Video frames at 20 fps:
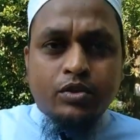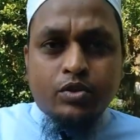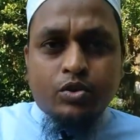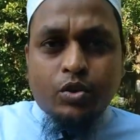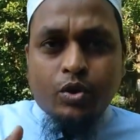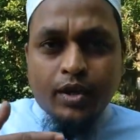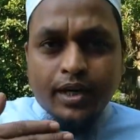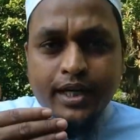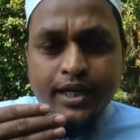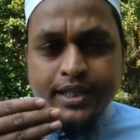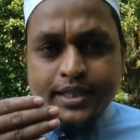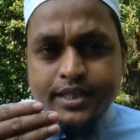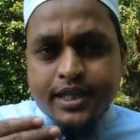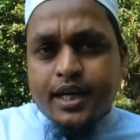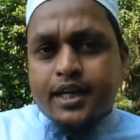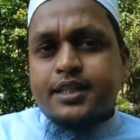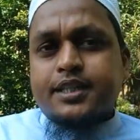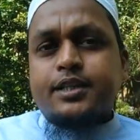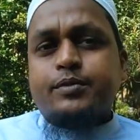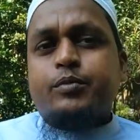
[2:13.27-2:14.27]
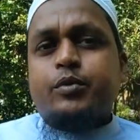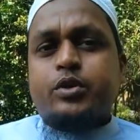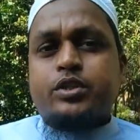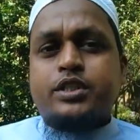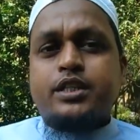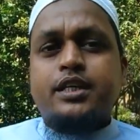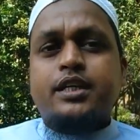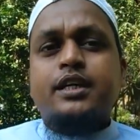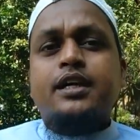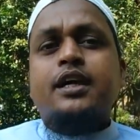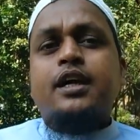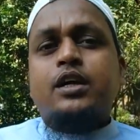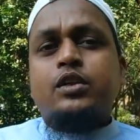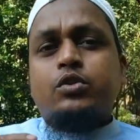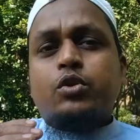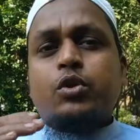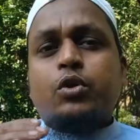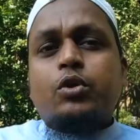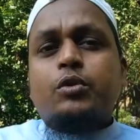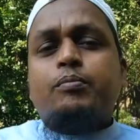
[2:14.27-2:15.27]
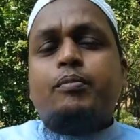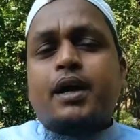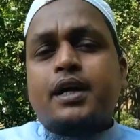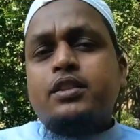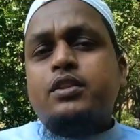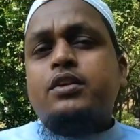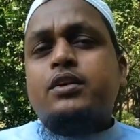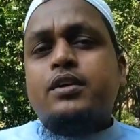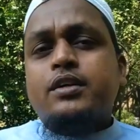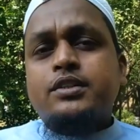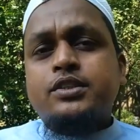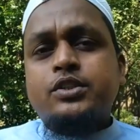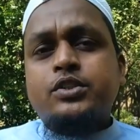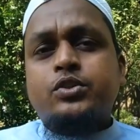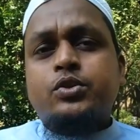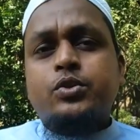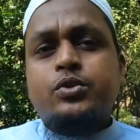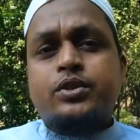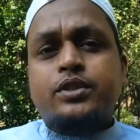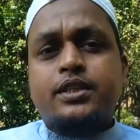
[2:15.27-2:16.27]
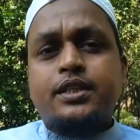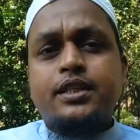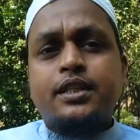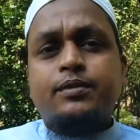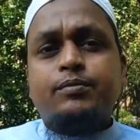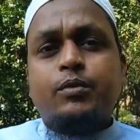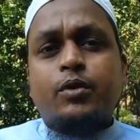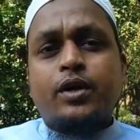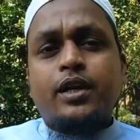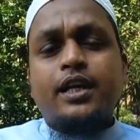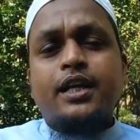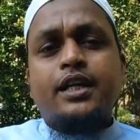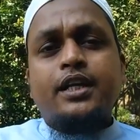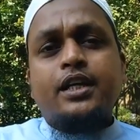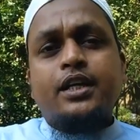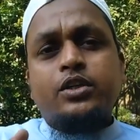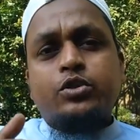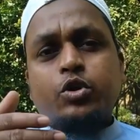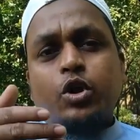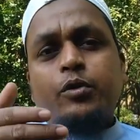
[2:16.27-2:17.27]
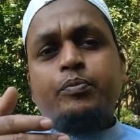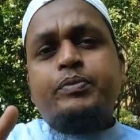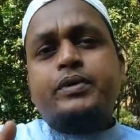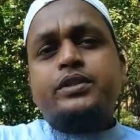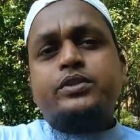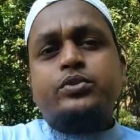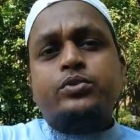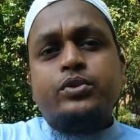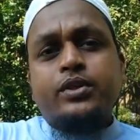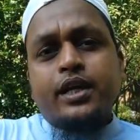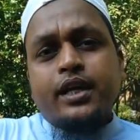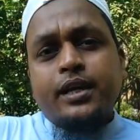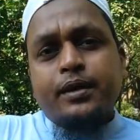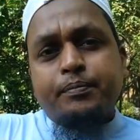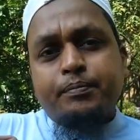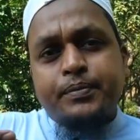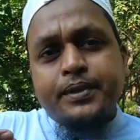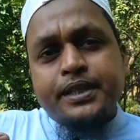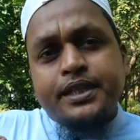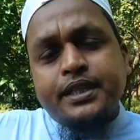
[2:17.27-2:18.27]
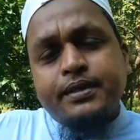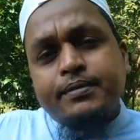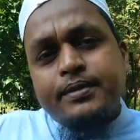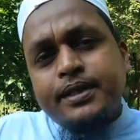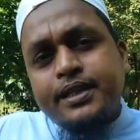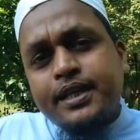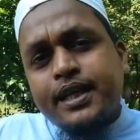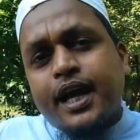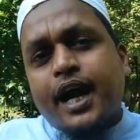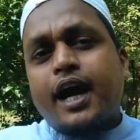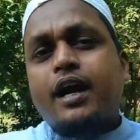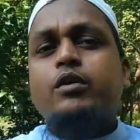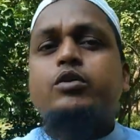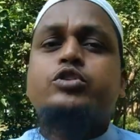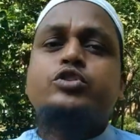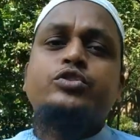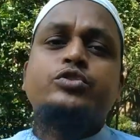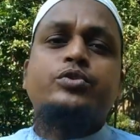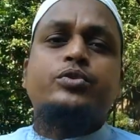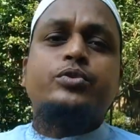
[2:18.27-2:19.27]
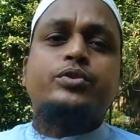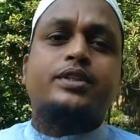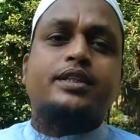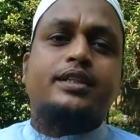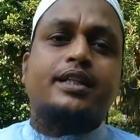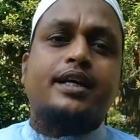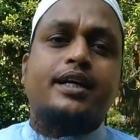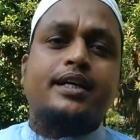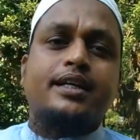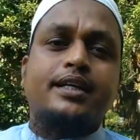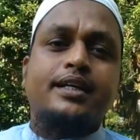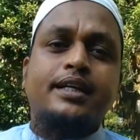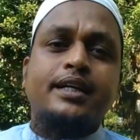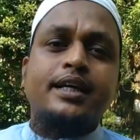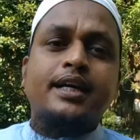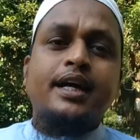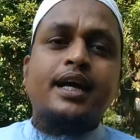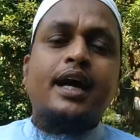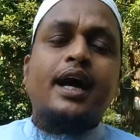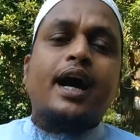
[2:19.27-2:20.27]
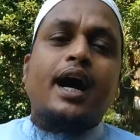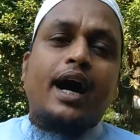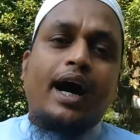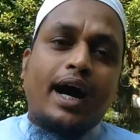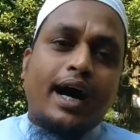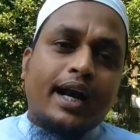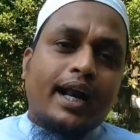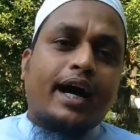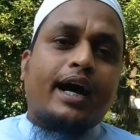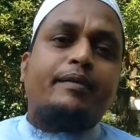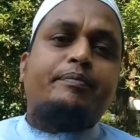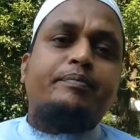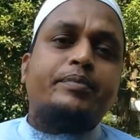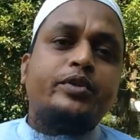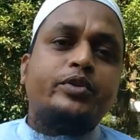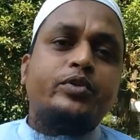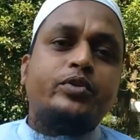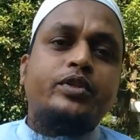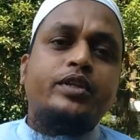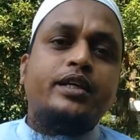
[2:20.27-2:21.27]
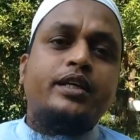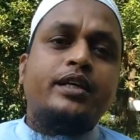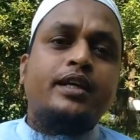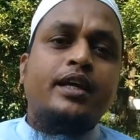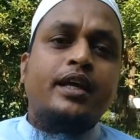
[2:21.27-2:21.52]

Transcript: টয়লেট সারতে বসে তখন মাধ্যাকর্ষণ শক্তির বলে সব কিছুকে পৃথিবীর দিকে আকর্ষণ করতে থাকে আর আপনি যদি